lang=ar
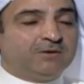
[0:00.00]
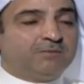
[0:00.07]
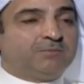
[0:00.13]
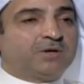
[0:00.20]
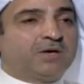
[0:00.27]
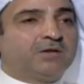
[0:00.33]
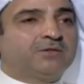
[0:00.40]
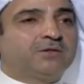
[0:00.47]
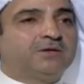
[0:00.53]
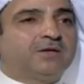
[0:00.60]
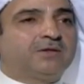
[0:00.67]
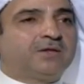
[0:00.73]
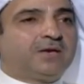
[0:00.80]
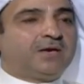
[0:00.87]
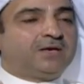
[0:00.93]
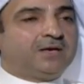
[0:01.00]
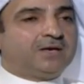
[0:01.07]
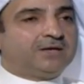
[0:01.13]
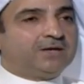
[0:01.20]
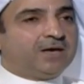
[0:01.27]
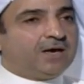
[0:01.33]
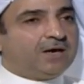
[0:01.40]
بغض النظر عن
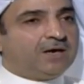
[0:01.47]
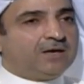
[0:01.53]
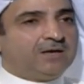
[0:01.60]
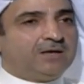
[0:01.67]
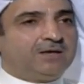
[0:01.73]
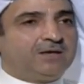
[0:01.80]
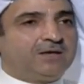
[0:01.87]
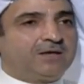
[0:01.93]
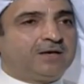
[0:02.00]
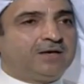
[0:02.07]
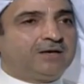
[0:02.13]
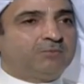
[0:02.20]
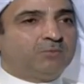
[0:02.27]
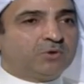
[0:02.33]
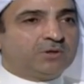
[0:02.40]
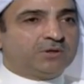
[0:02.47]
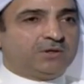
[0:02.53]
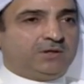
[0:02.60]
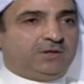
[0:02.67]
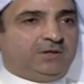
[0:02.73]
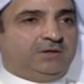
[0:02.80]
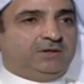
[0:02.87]
الأداء الغير مقنع
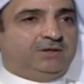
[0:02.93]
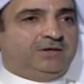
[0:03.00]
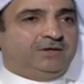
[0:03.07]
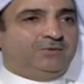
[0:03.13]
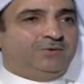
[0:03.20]
آه،